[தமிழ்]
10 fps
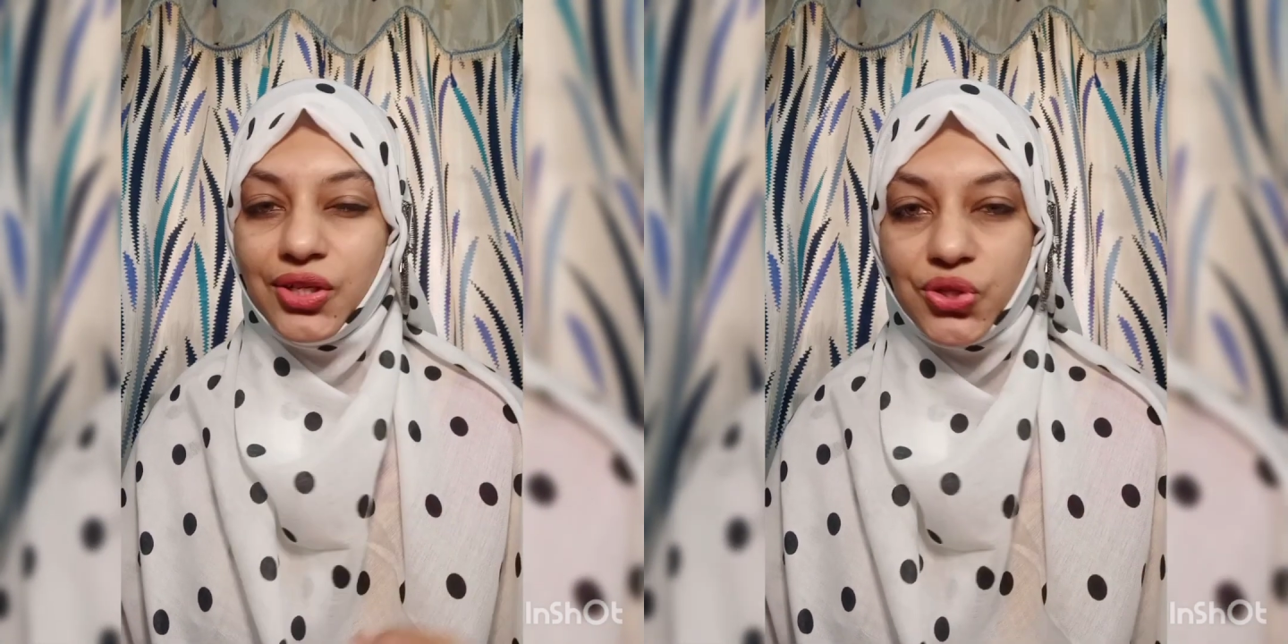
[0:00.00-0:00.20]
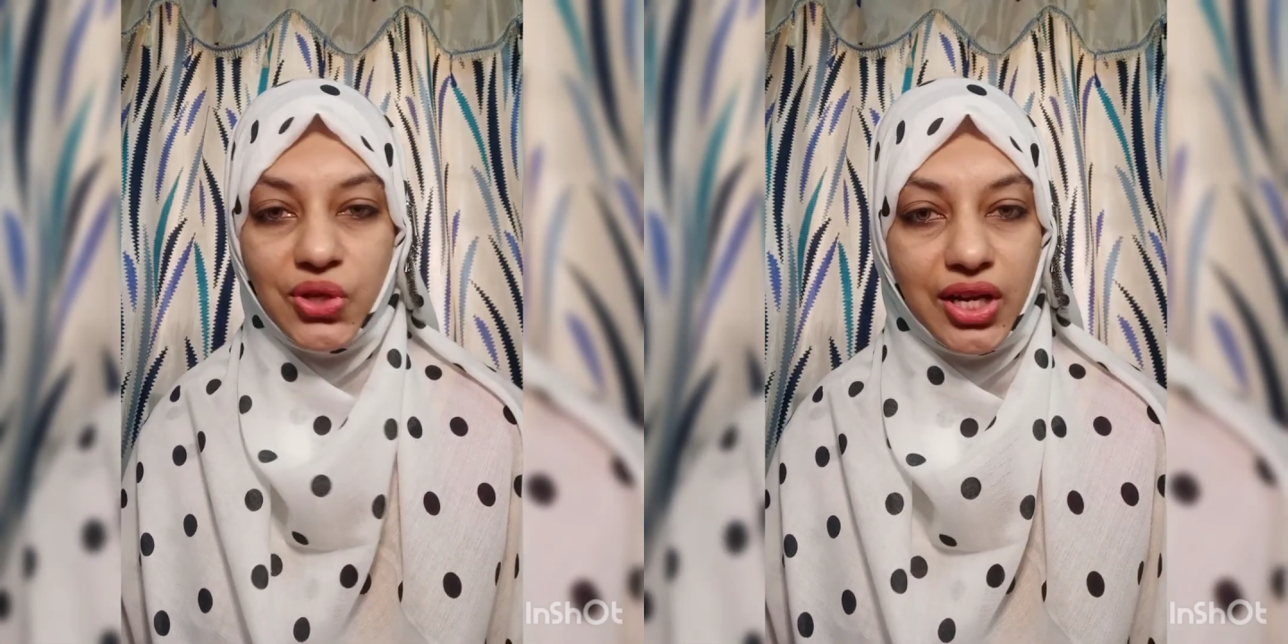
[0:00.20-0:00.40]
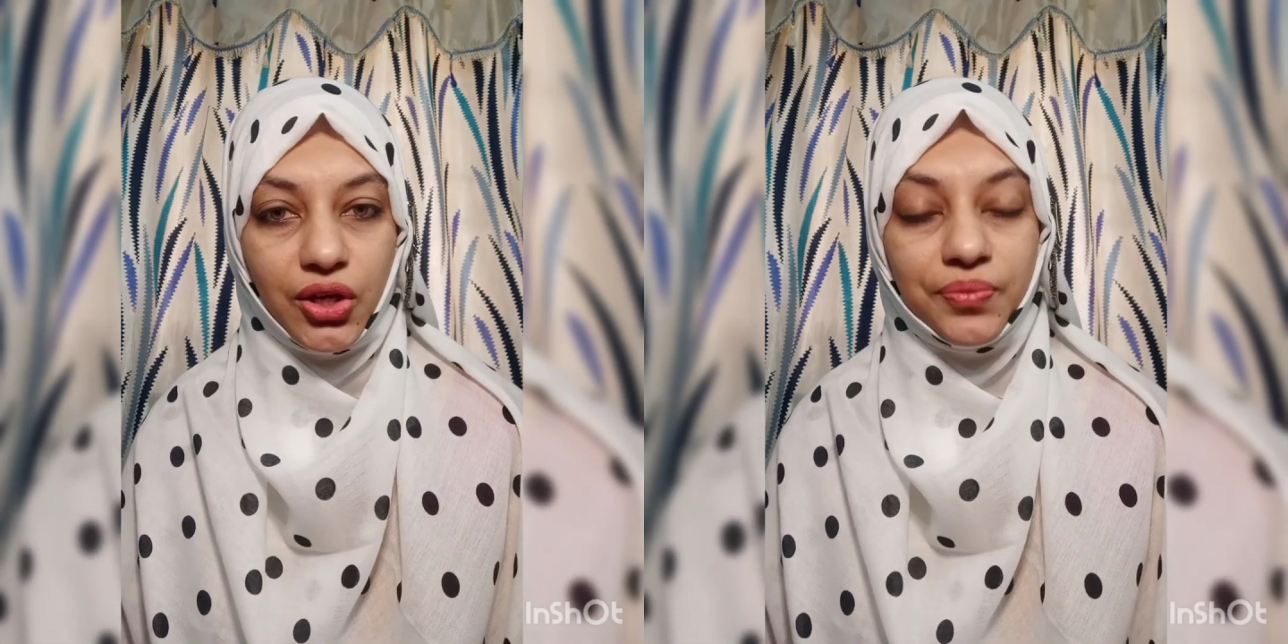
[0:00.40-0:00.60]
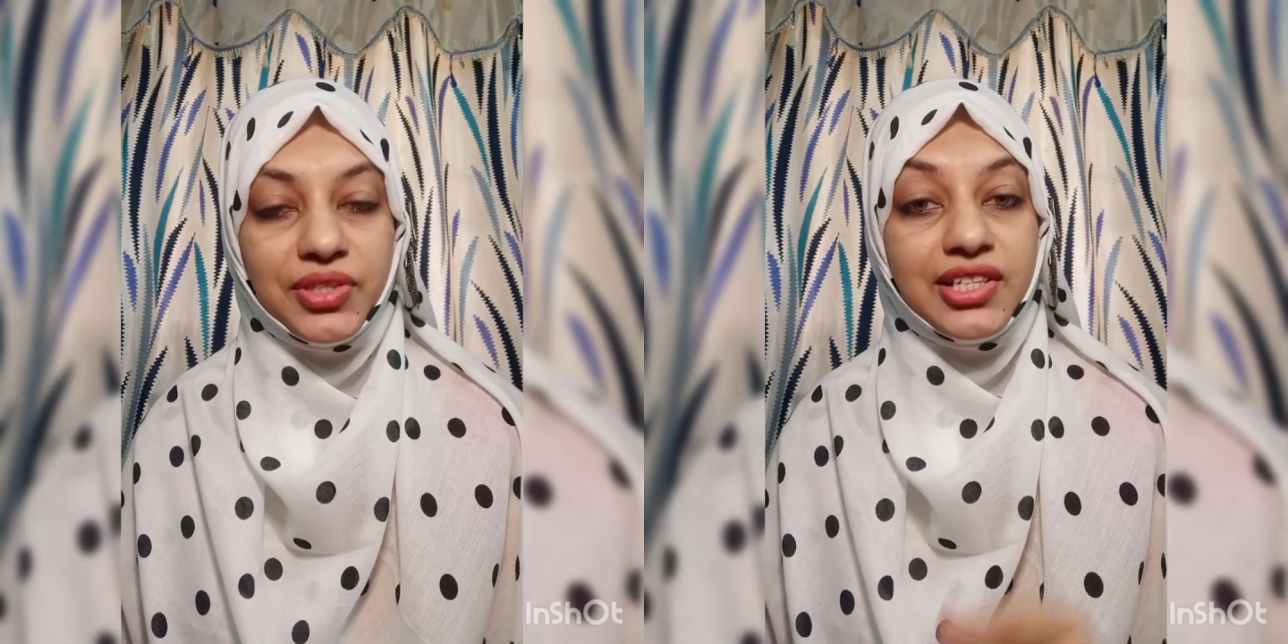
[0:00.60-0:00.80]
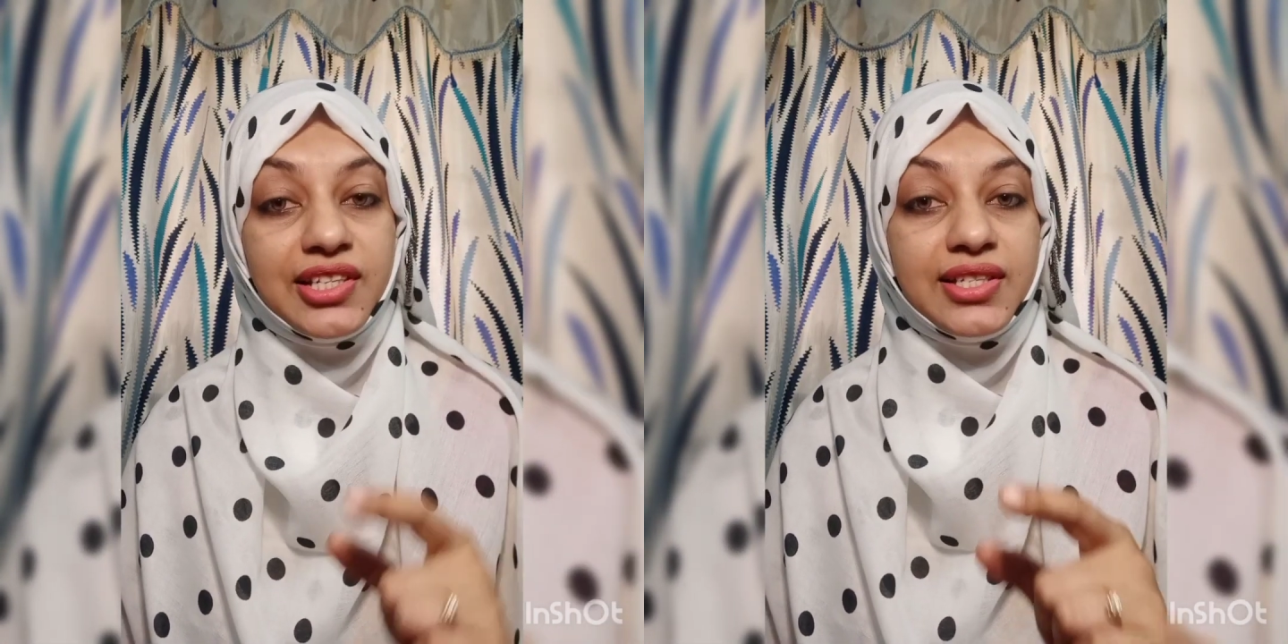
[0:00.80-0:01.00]
கண்ட்ரோல் ஆகும்
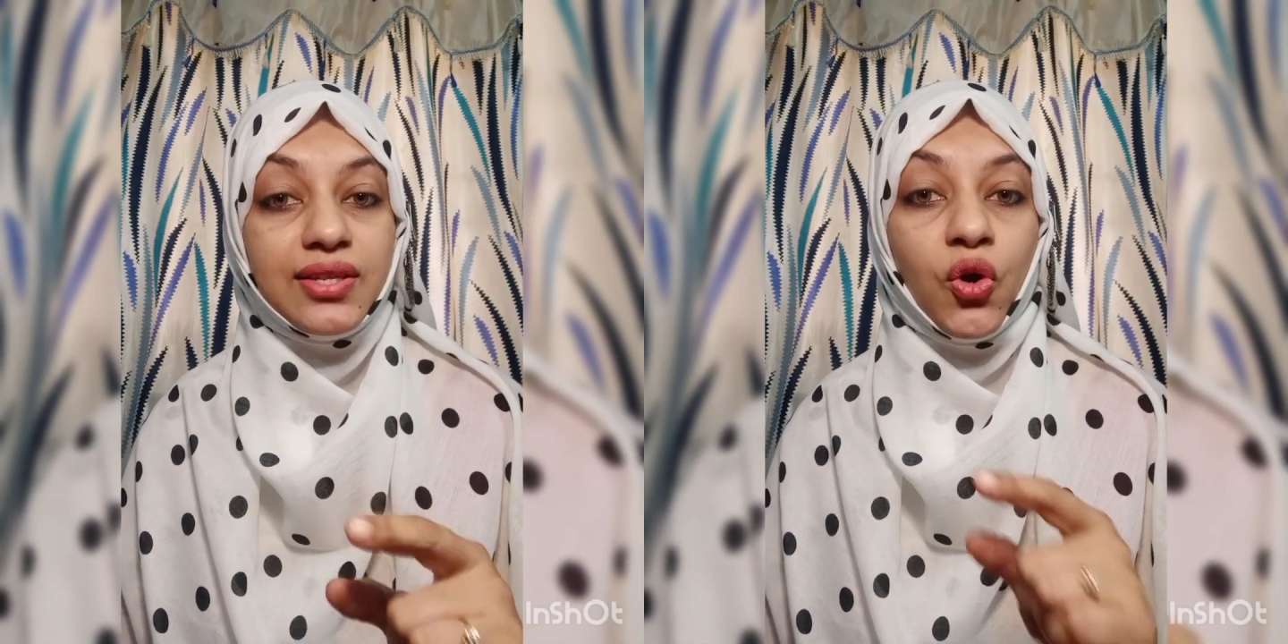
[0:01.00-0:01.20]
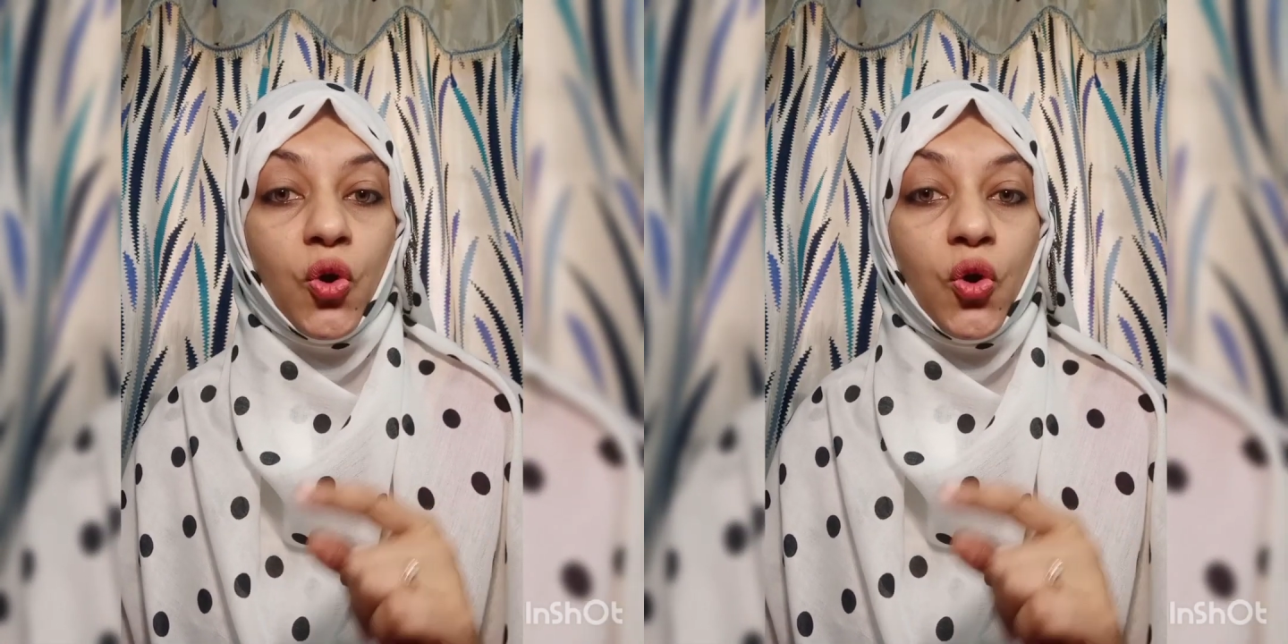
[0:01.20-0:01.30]
திஸ் இஸ்